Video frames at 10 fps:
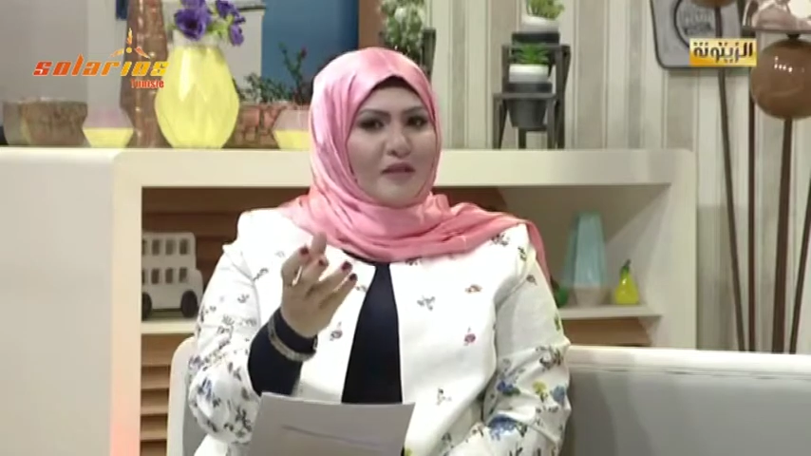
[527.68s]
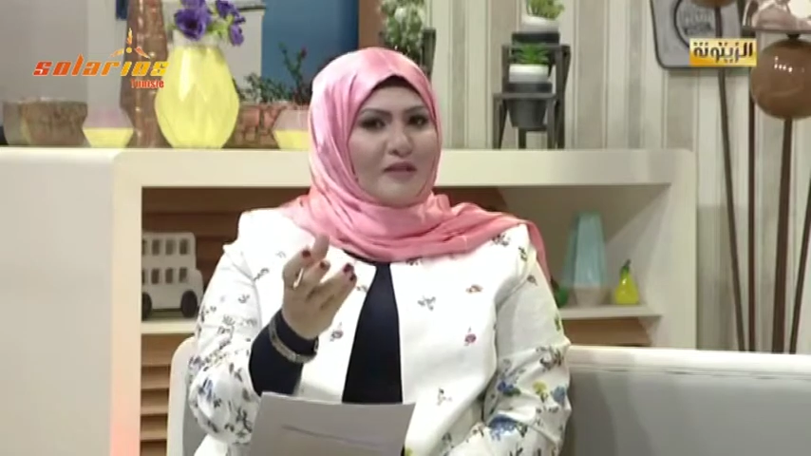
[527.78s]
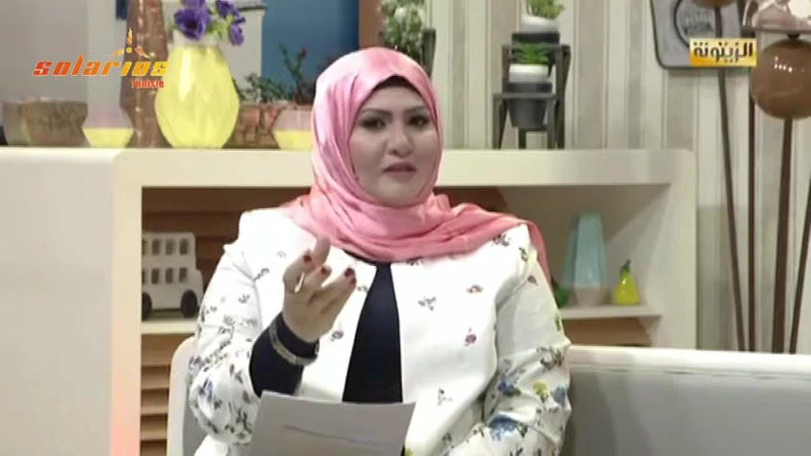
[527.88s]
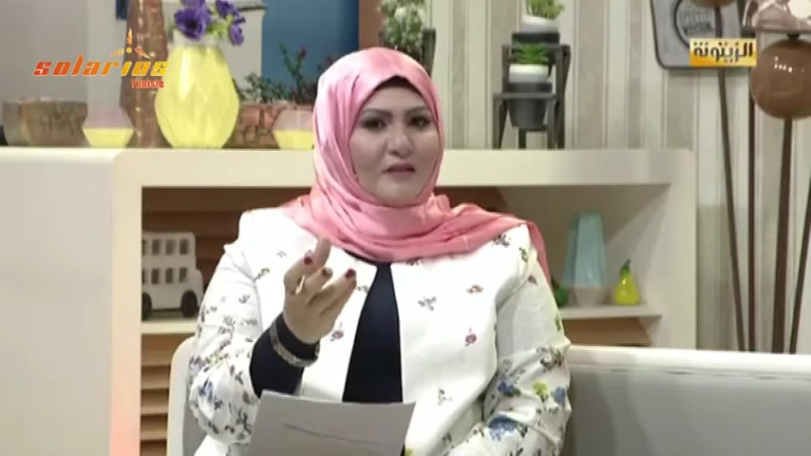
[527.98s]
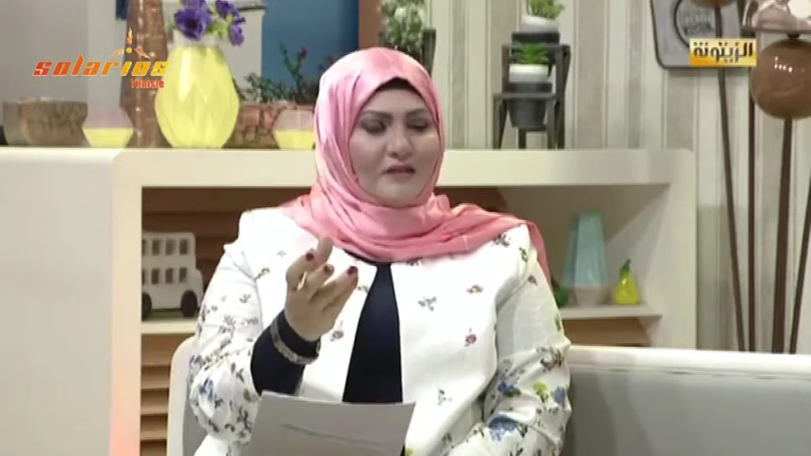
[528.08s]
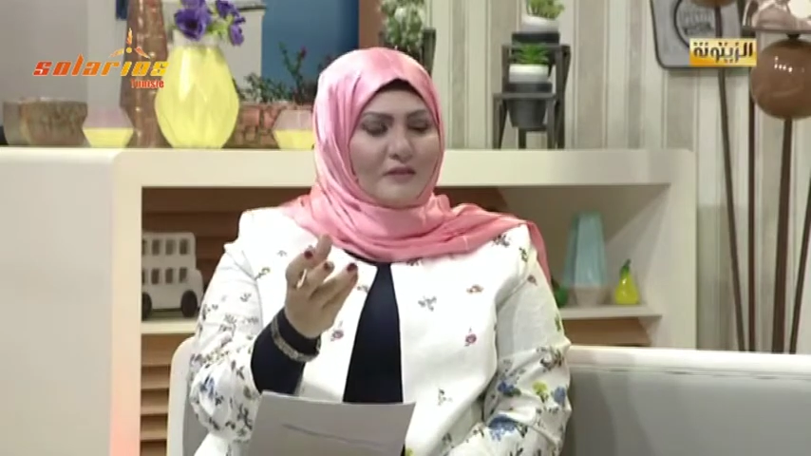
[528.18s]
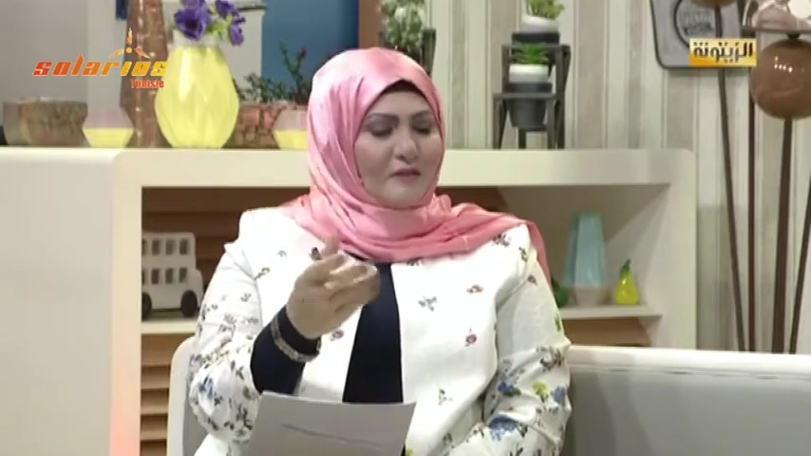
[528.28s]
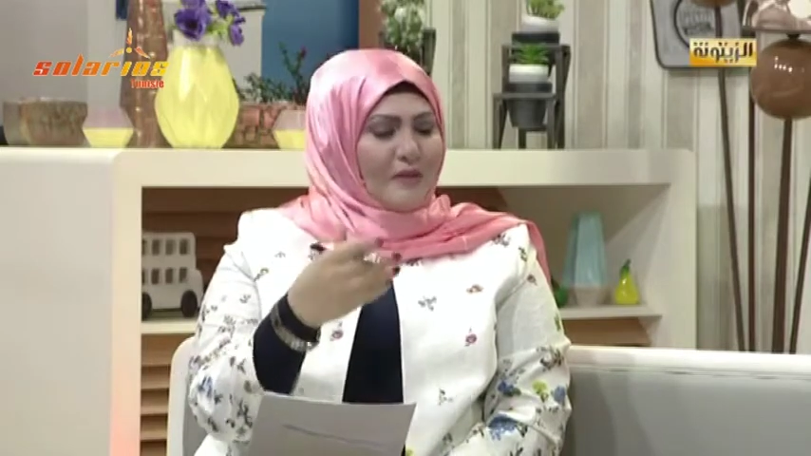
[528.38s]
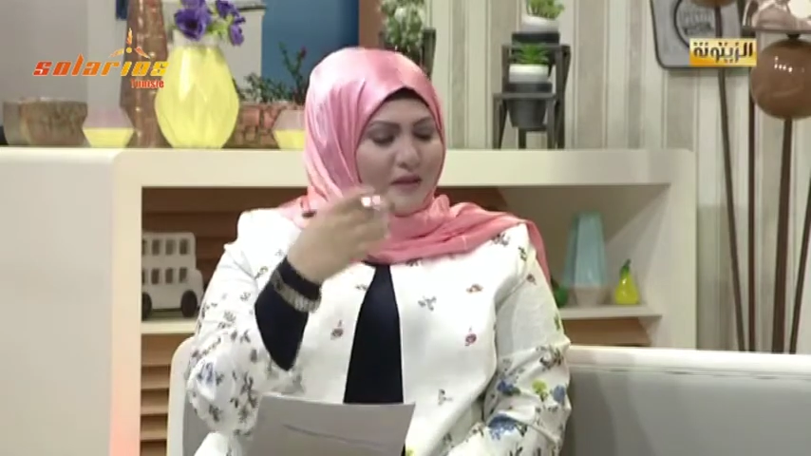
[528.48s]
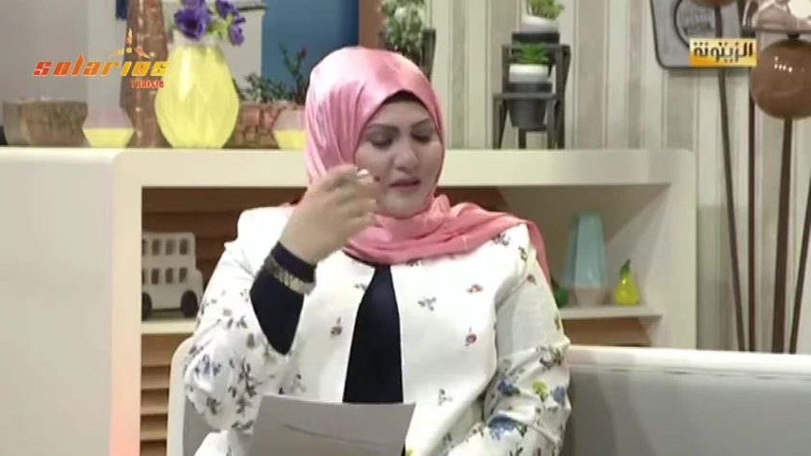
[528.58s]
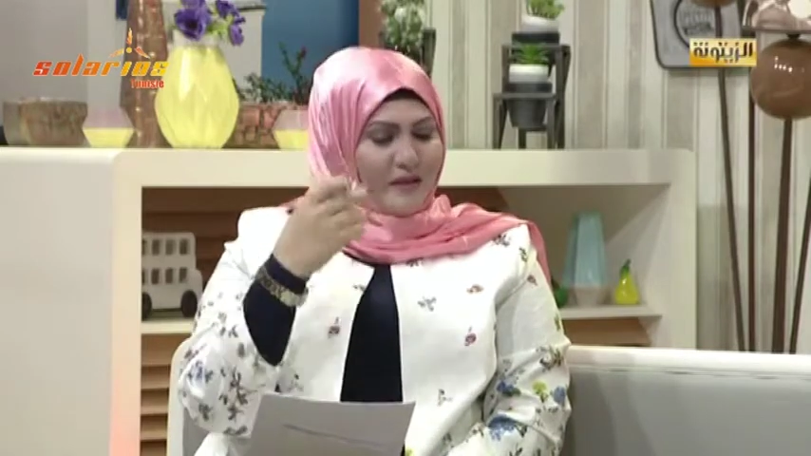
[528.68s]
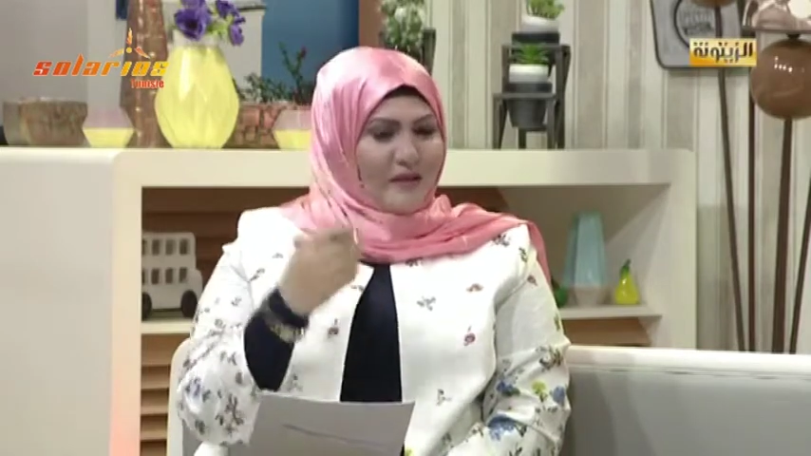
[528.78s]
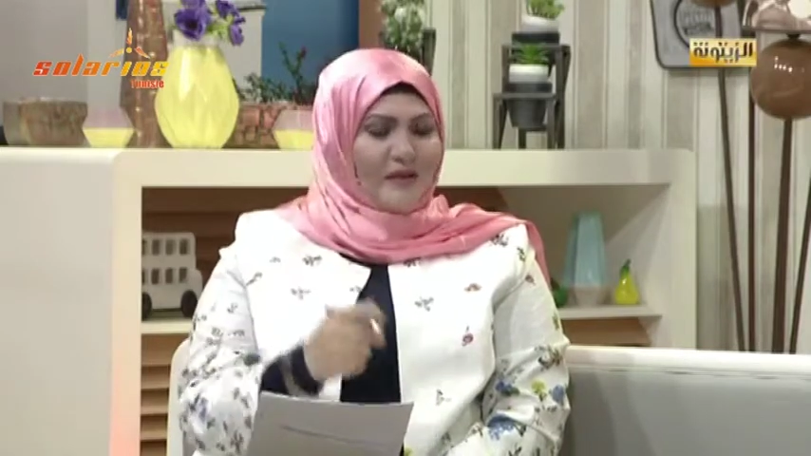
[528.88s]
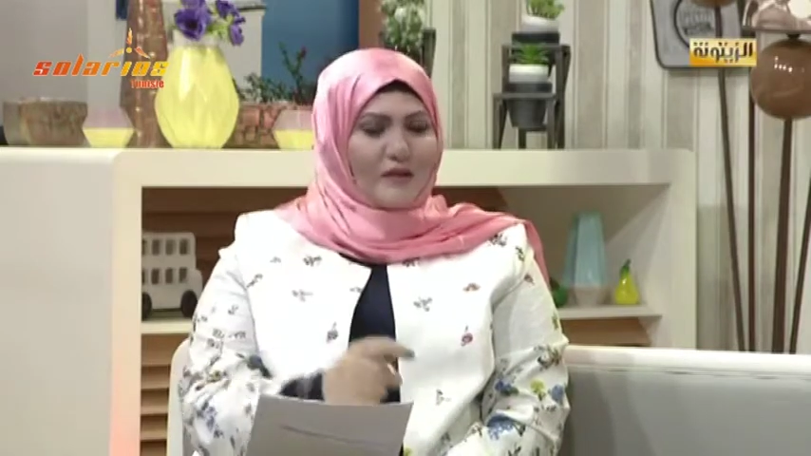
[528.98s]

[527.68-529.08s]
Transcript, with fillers: انه جاتني تبادل